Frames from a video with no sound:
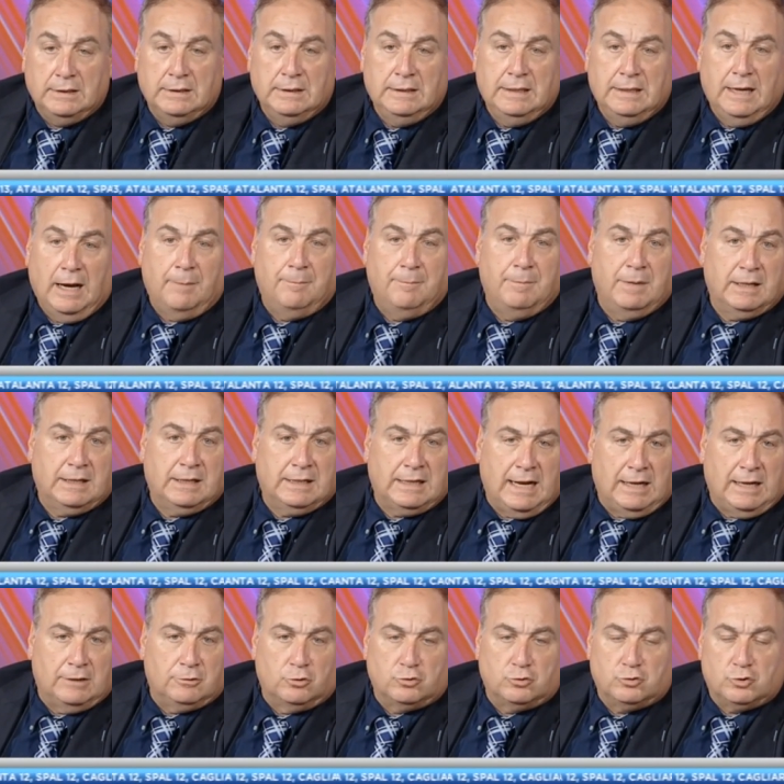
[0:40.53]
A
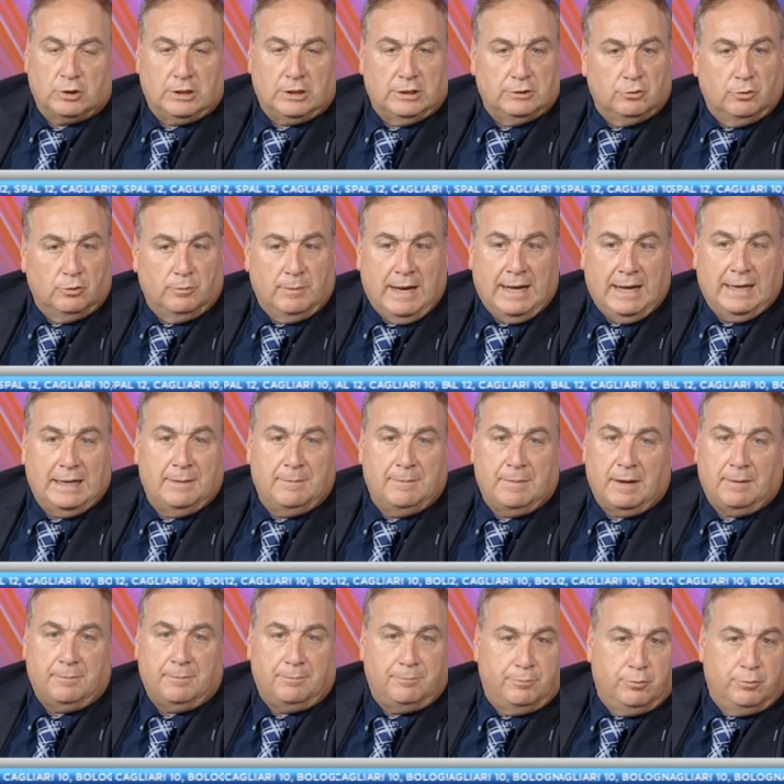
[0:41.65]
Belgrado, giocando male
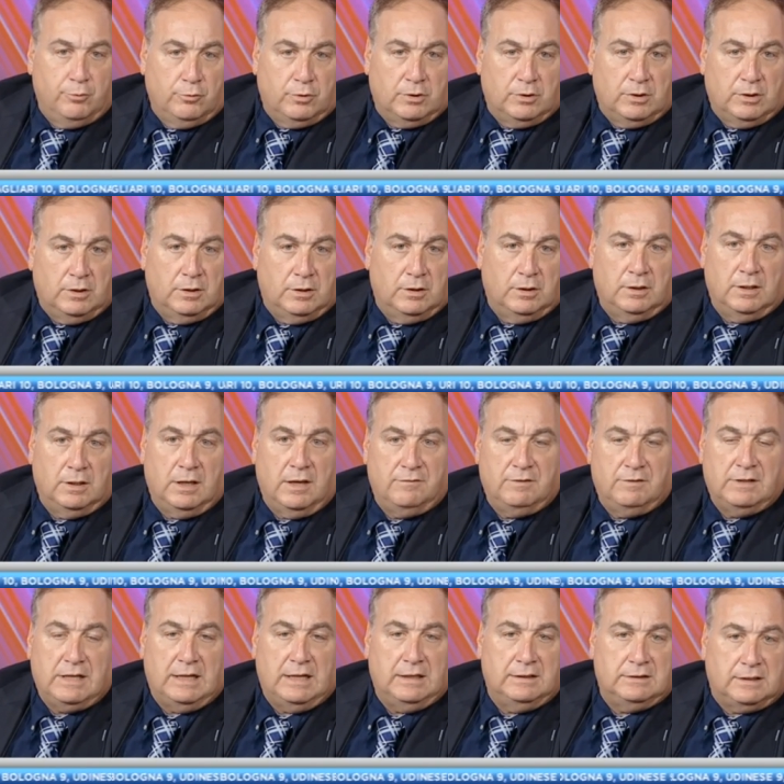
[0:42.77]
ma pur eh,
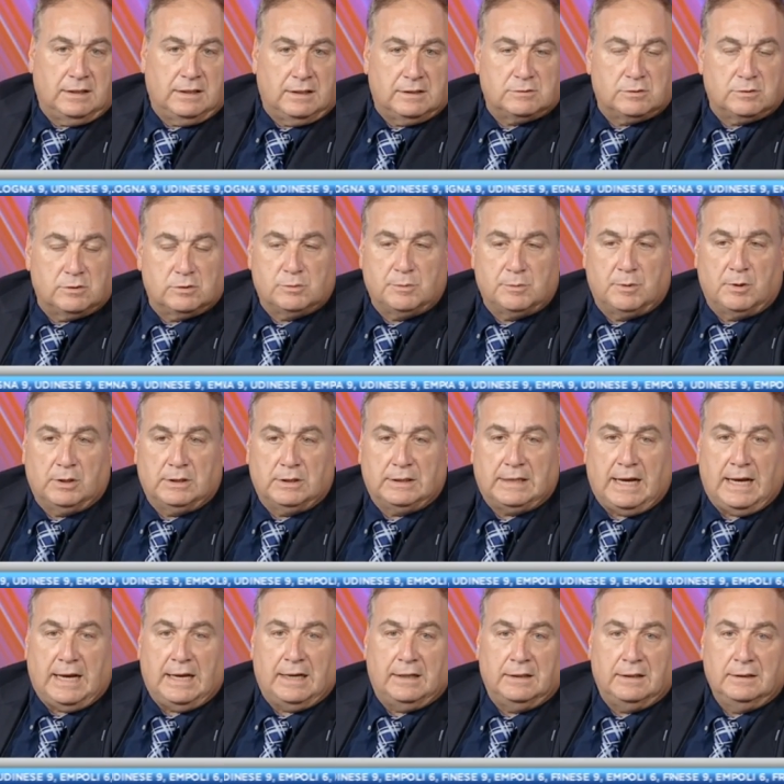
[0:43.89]
evidente la sua
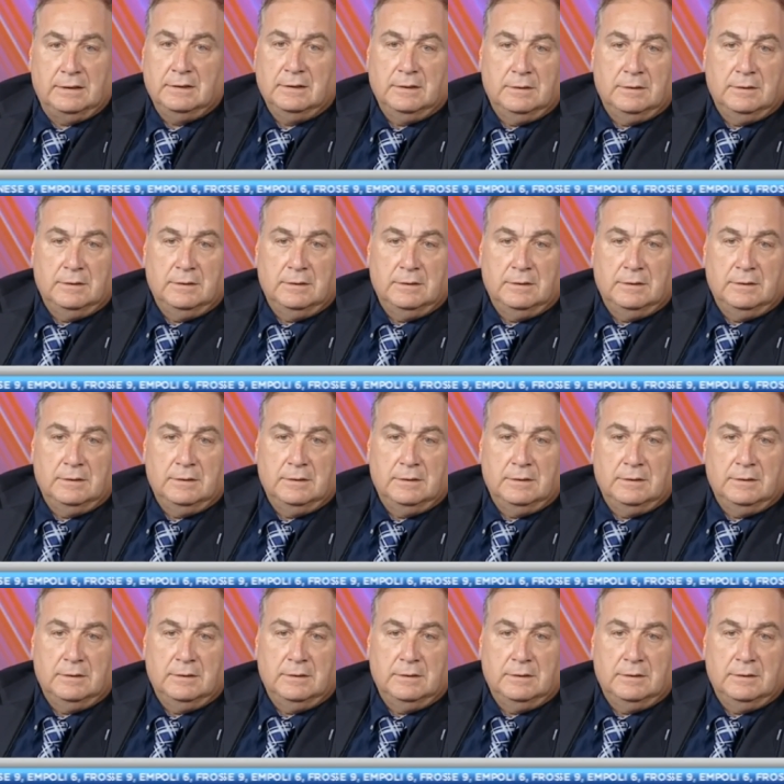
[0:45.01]
superiorità